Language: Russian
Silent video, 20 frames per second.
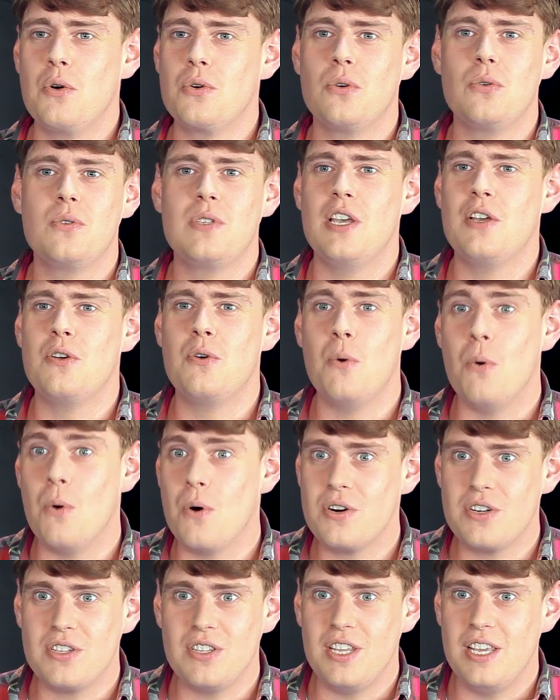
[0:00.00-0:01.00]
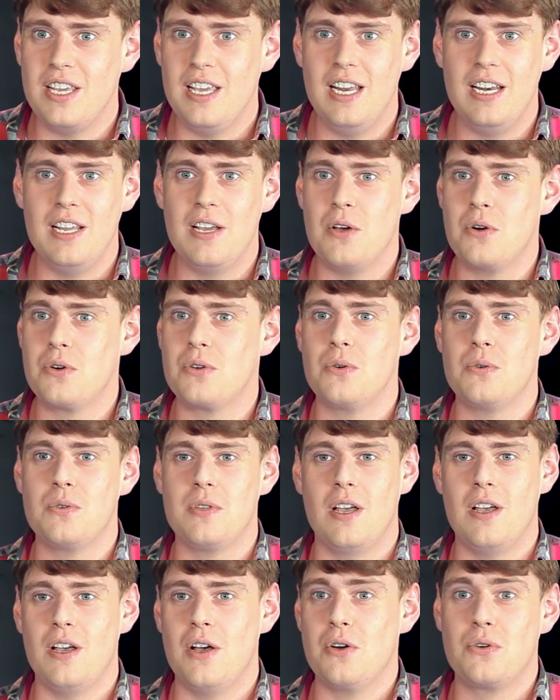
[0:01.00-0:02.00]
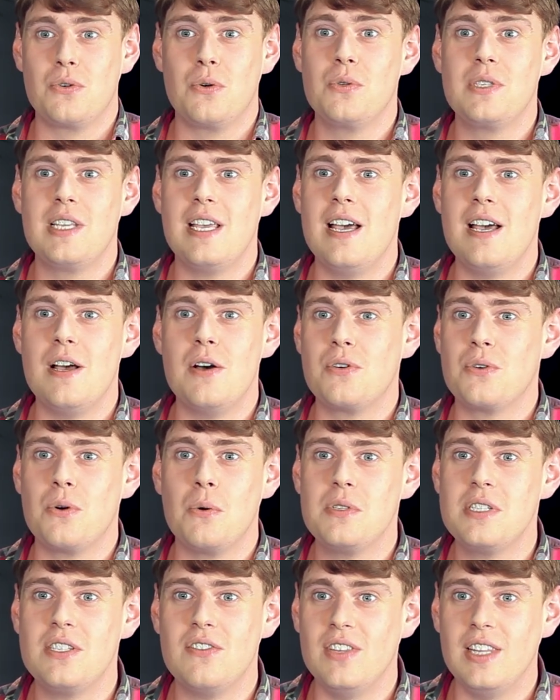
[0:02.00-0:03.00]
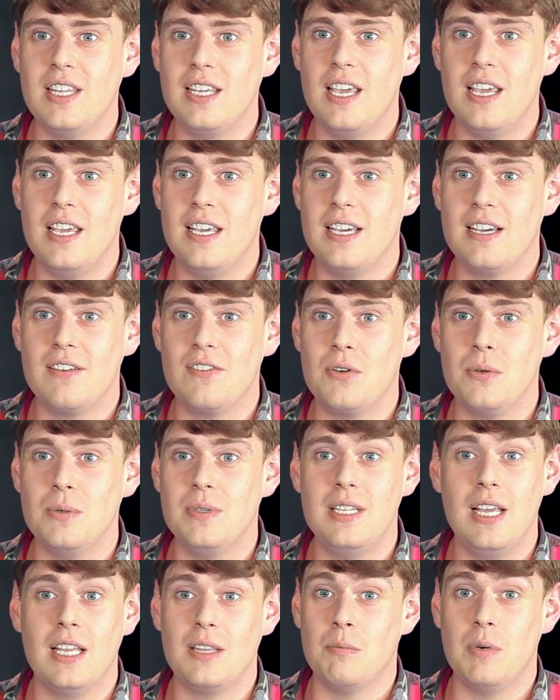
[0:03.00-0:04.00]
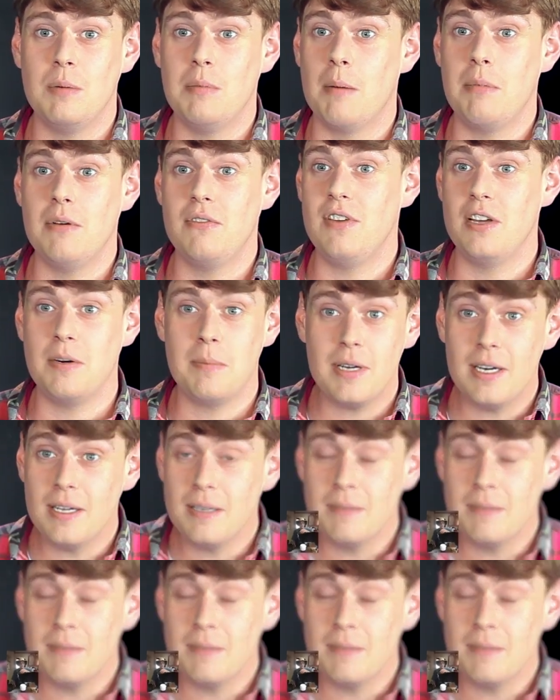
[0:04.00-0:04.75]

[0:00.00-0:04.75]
русские корни или рус, uh, русские родственники. И я говорю, нет, мой папа фермер,